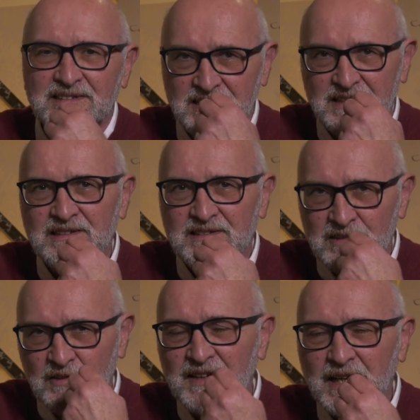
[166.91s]
ci
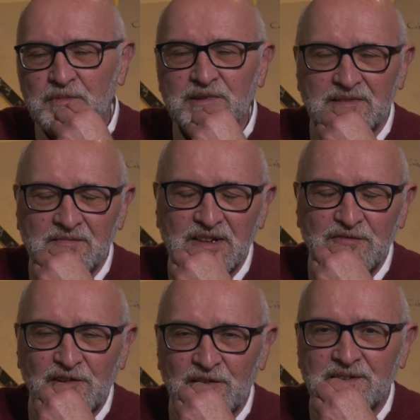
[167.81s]
troviamo di
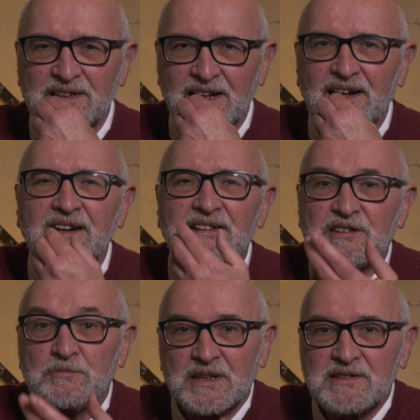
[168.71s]
fronte a
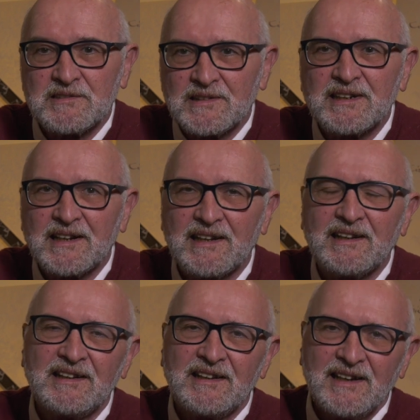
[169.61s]
situazioni che